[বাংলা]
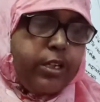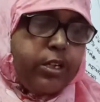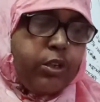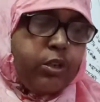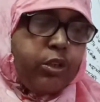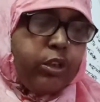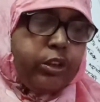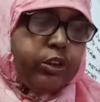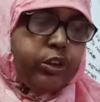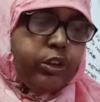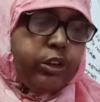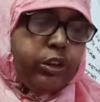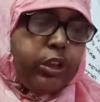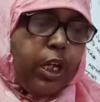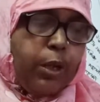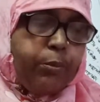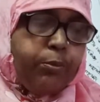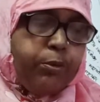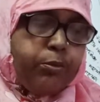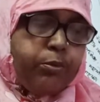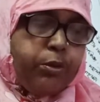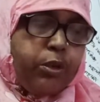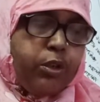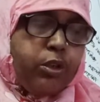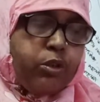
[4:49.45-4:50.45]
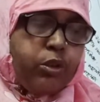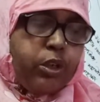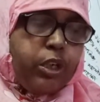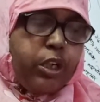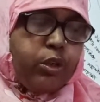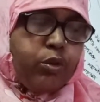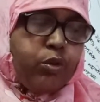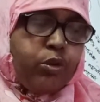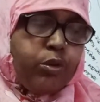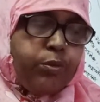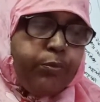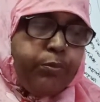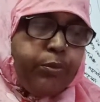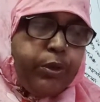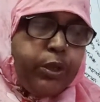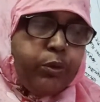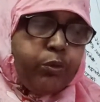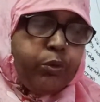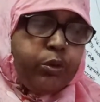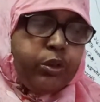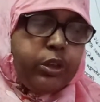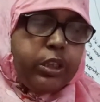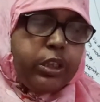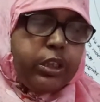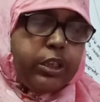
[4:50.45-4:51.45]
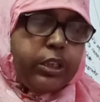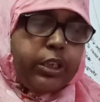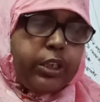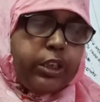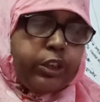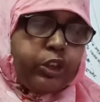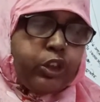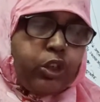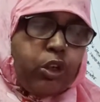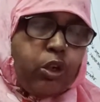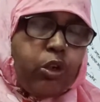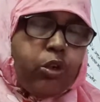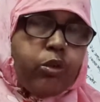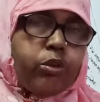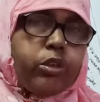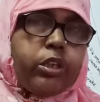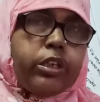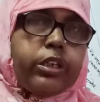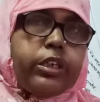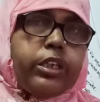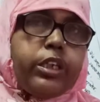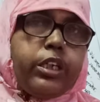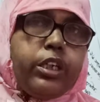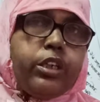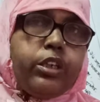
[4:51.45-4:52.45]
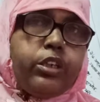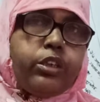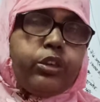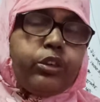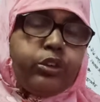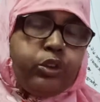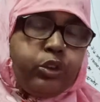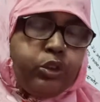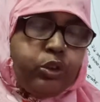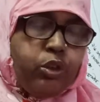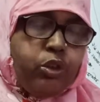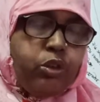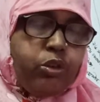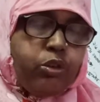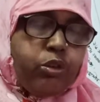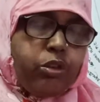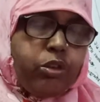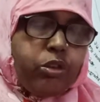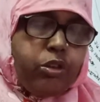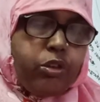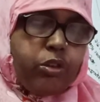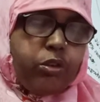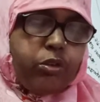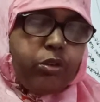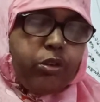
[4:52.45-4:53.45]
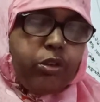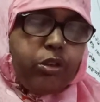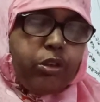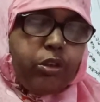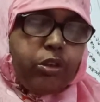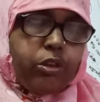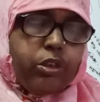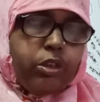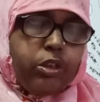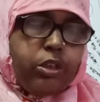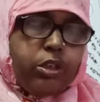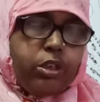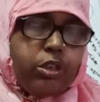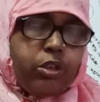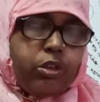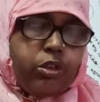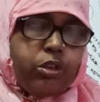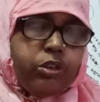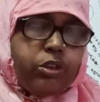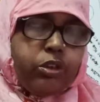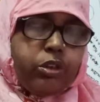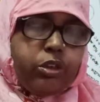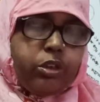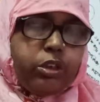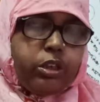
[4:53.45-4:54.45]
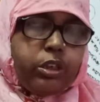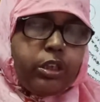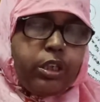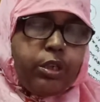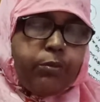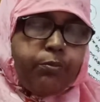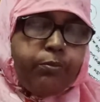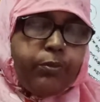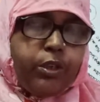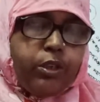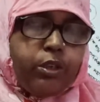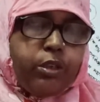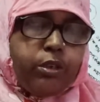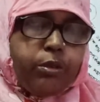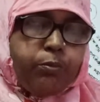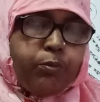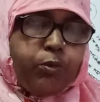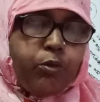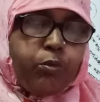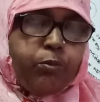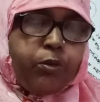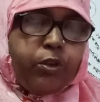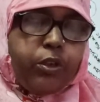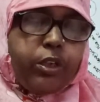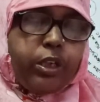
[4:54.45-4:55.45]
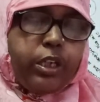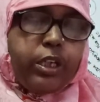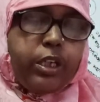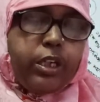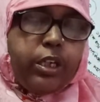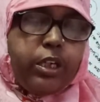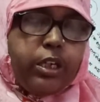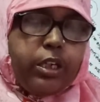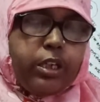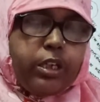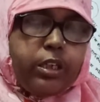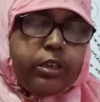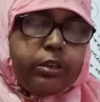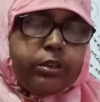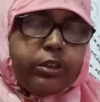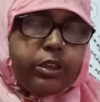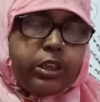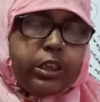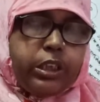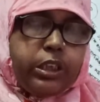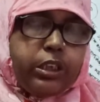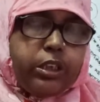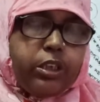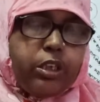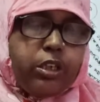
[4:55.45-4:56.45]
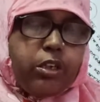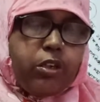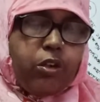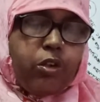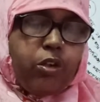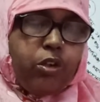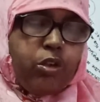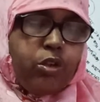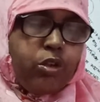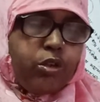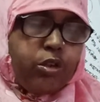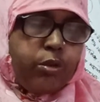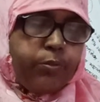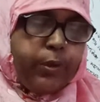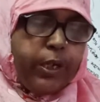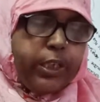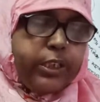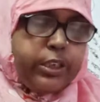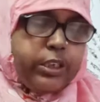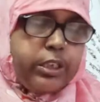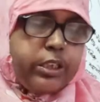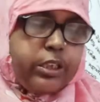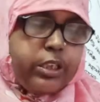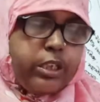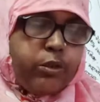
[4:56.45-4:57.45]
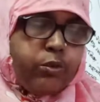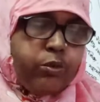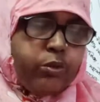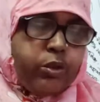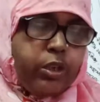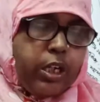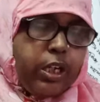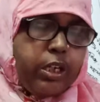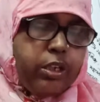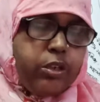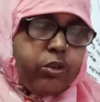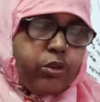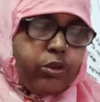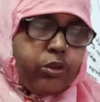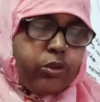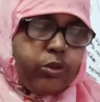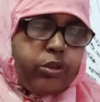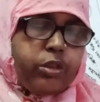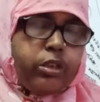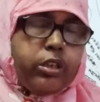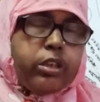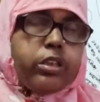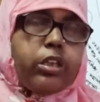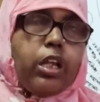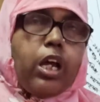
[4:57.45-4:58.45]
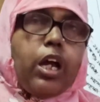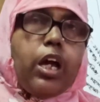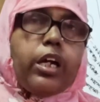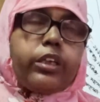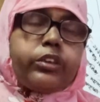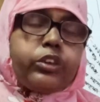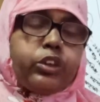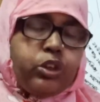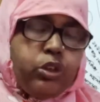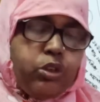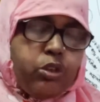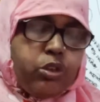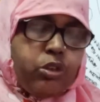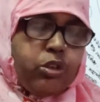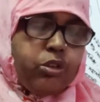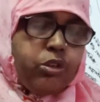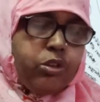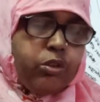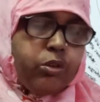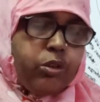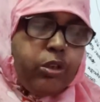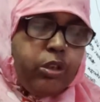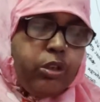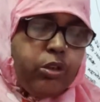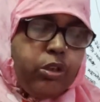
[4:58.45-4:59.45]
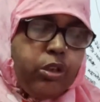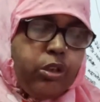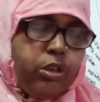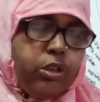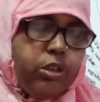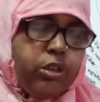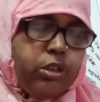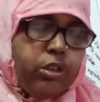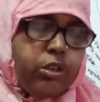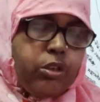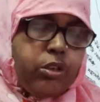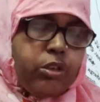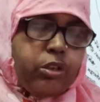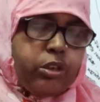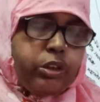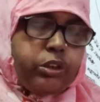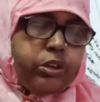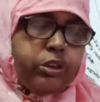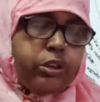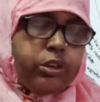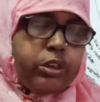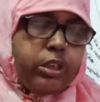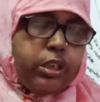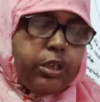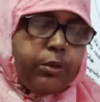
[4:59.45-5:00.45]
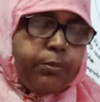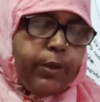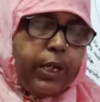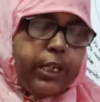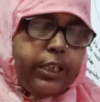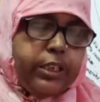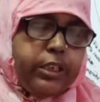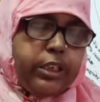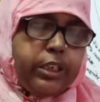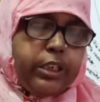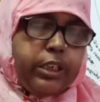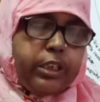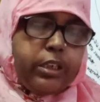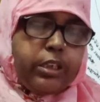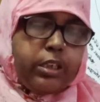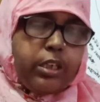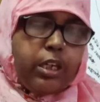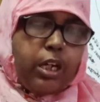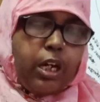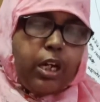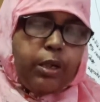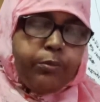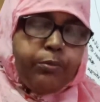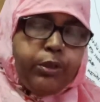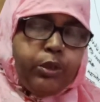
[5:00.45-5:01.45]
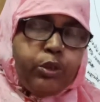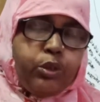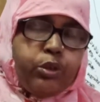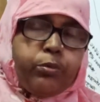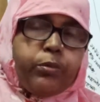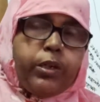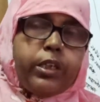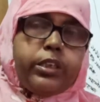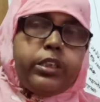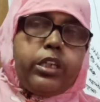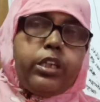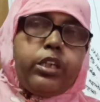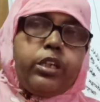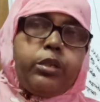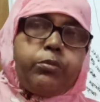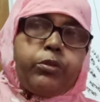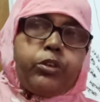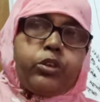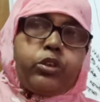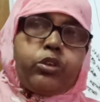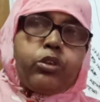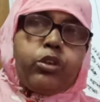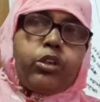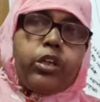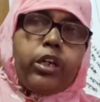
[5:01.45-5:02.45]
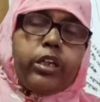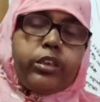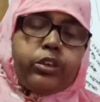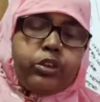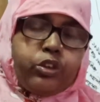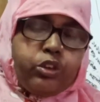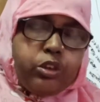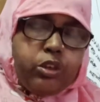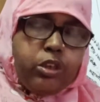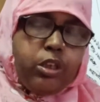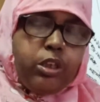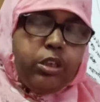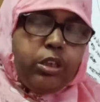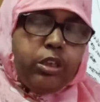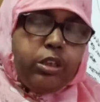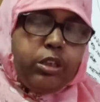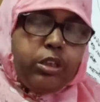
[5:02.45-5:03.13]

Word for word: হজরত আবু বক্করের গম্ভীর উক্তিতে সকলেরই চৈতন্য হইল হজরতের মোমরের শিথিল অঙ্গ মাটিতে লুটাইল তাহার স্মরণ হইল হজরতের বাণী আমি তোমাদেরই মতো একজন